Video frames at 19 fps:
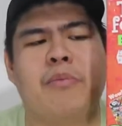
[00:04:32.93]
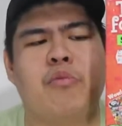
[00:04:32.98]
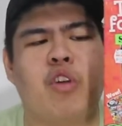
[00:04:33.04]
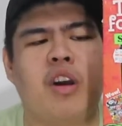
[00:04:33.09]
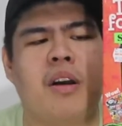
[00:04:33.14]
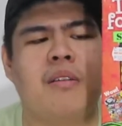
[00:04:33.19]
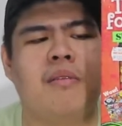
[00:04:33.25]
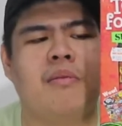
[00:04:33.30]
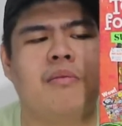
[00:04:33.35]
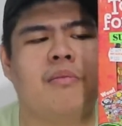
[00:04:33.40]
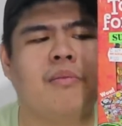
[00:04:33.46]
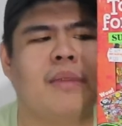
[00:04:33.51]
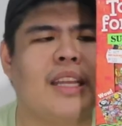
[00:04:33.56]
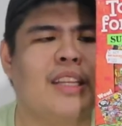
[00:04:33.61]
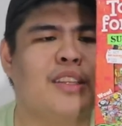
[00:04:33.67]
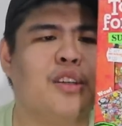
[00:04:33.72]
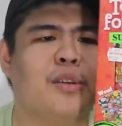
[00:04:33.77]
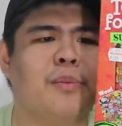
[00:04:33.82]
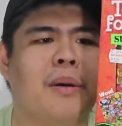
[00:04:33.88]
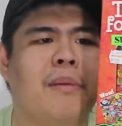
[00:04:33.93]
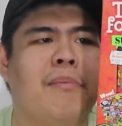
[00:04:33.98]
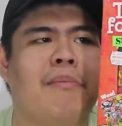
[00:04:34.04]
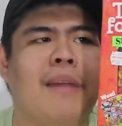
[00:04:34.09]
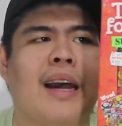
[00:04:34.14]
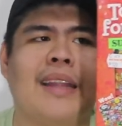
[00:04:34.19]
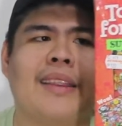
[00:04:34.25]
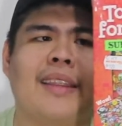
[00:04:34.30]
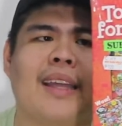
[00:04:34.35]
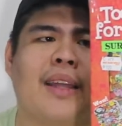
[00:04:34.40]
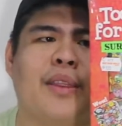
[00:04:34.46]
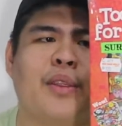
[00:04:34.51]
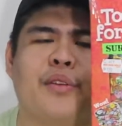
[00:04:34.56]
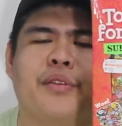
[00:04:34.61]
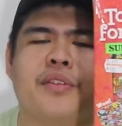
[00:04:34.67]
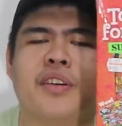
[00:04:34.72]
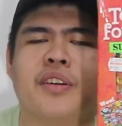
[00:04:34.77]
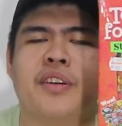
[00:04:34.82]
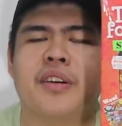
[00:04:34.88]
Mukhang medyo pambata to
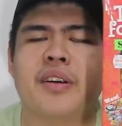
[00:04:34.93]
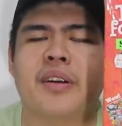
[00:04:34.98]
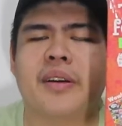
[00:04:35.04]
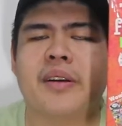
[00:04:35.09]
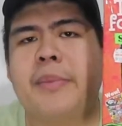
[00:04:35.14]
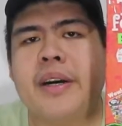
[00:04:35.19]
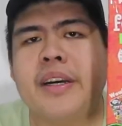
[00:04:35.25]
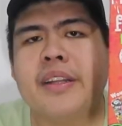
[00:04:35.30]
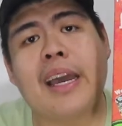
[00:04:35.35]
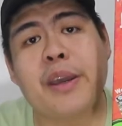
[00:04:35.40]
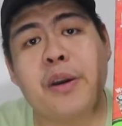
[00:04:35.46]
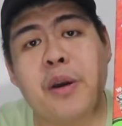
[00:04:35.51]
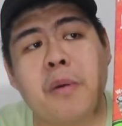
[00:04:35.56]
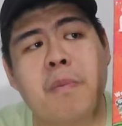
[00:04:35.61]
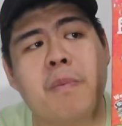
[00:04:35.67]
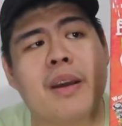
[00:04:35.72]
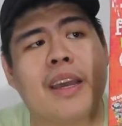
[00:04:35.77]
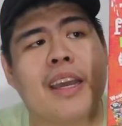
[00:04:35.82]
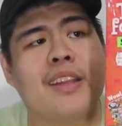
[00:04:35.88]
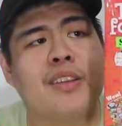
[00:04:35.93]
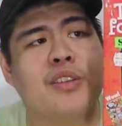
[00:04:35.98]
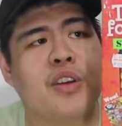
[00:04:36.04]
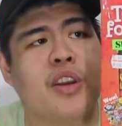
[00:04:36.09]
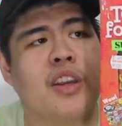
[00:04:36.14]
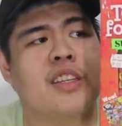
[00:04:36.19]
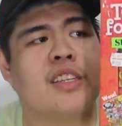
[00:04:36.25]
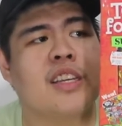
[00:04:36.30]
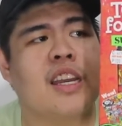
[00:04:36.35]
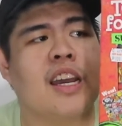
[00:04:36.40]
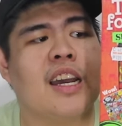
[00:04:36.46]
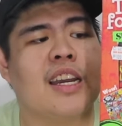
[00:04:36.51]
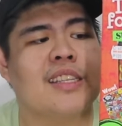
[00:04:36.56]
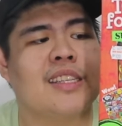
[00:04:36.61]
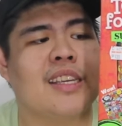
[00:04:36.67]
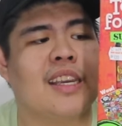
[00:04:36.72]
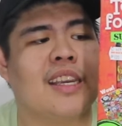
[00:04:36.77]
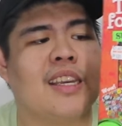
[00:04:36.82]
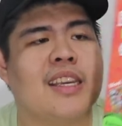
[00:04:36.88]
for her. But I hope pag-enjoy siya
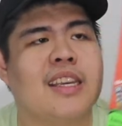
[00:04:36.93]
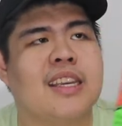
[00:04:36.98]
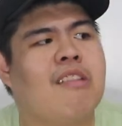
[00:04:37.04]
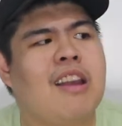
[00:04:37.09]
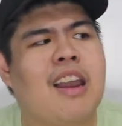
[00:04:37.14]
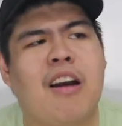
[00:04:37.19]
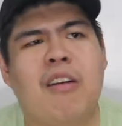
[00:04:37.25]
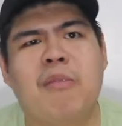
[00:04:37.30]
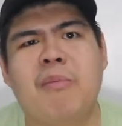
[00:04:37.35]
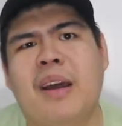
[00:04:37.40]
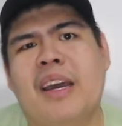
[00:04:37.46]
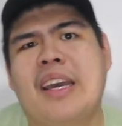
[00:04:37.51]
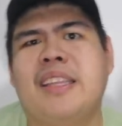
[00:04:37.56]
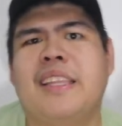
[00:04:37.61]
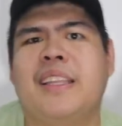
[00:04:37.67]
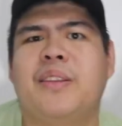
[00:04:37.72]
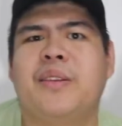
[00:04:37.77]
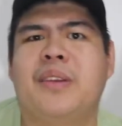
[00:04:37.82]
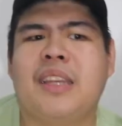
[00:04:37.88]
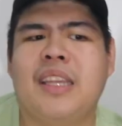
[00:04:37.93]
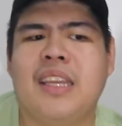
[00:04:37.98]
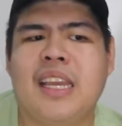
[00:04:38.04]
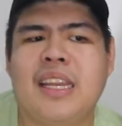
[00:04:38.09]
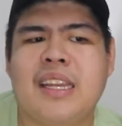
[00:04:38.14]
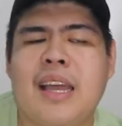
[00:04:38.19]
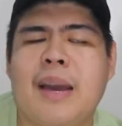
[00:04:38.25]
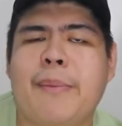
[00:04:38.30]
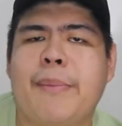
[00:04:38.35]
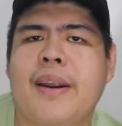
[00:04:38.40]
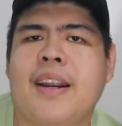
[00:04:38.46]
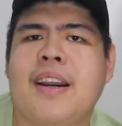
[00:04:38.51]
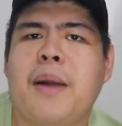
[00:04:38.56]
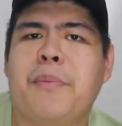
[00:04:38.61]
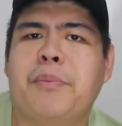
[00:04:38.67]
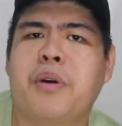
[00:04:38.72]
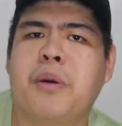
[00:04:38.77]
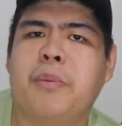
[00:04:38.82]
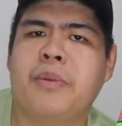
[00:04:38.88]
kasi wala akong makita dun eh, na parang
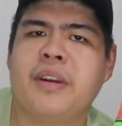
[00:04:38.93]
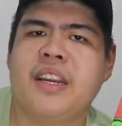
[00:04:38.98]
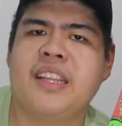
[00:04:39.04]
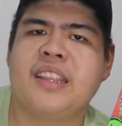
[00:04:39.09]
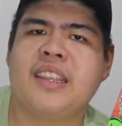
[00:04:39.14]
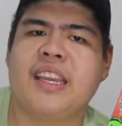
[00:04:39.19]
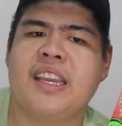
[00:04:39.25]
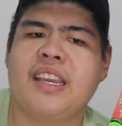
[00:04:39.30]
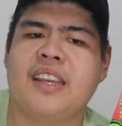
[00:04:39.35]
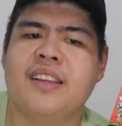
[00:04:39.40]
appropriate eh.